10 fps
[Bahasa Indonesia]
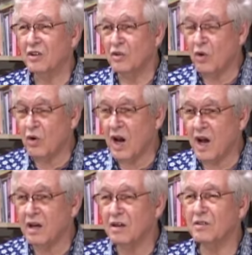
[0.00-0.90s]

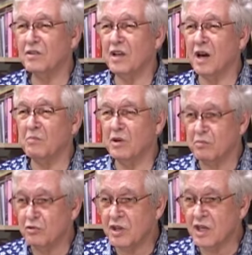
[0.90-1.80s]
Doa yang
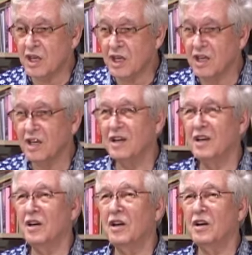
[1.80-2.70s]
berbunyi,
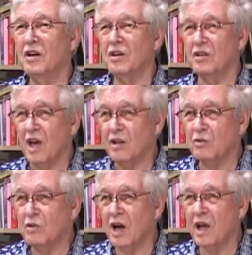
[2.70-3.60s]
Ya
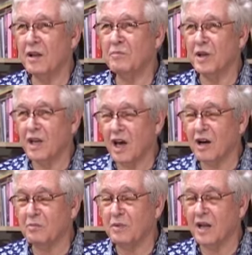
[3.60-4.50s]
Tuhan, berilah
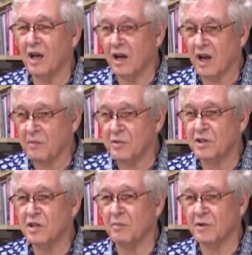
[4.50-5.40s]
kepada
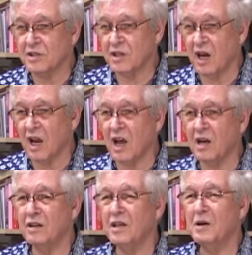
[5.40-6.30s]
kami zaman
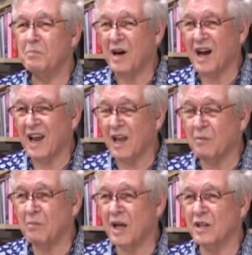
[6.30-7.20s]
sekarang
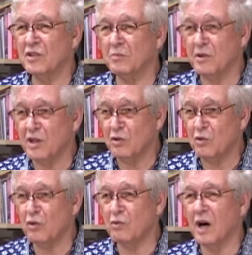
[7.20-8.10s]
pengalaman seperti
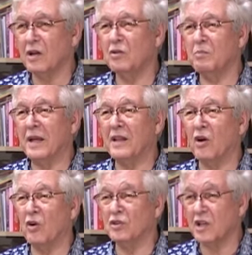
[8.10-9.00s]
dulu waktu
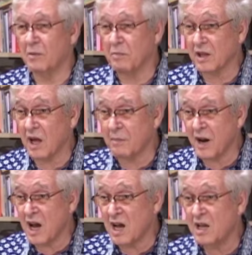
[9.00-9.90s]
Pentakosta
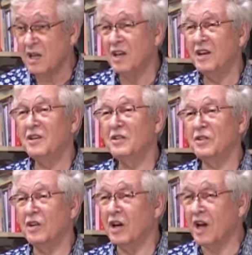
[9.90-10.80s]
pertama,
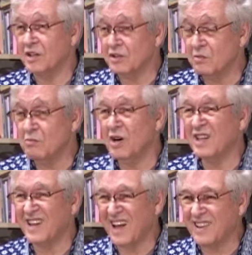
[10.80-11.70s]
dengan
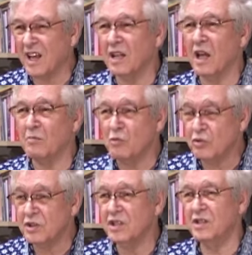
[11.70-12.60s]
semua tanda dan
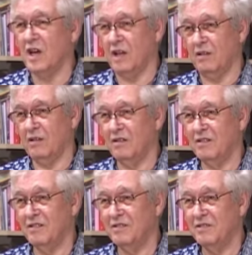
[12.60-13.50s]
mukjizat
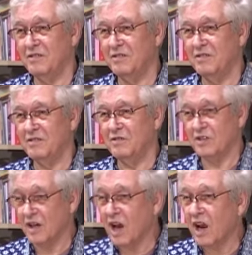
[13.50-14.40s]

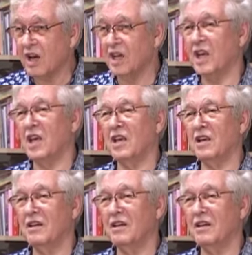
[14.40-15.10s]
sekarang ini.